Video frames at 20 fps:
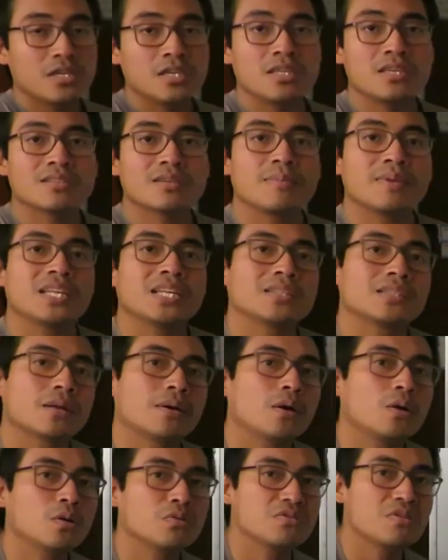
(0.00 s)
Y de esa manera
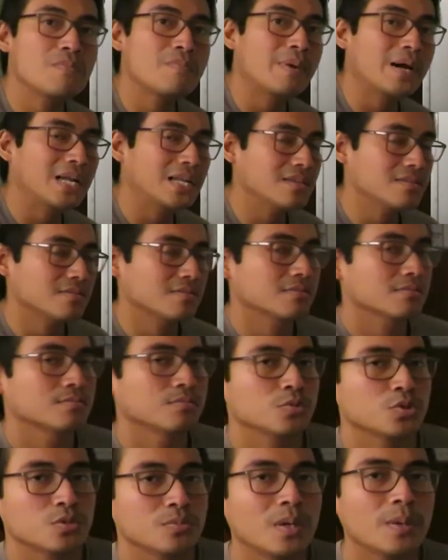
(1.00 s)
trabajo los impares,
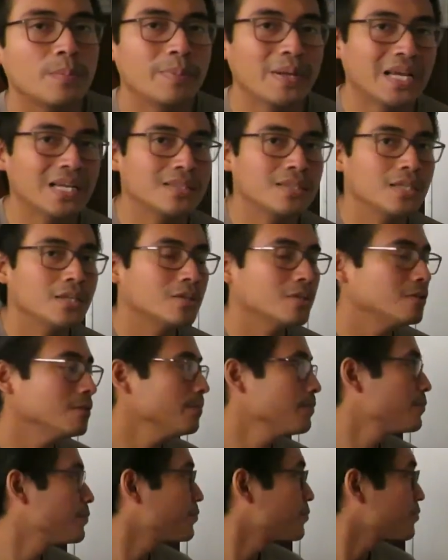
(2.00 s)
mucho más práctico.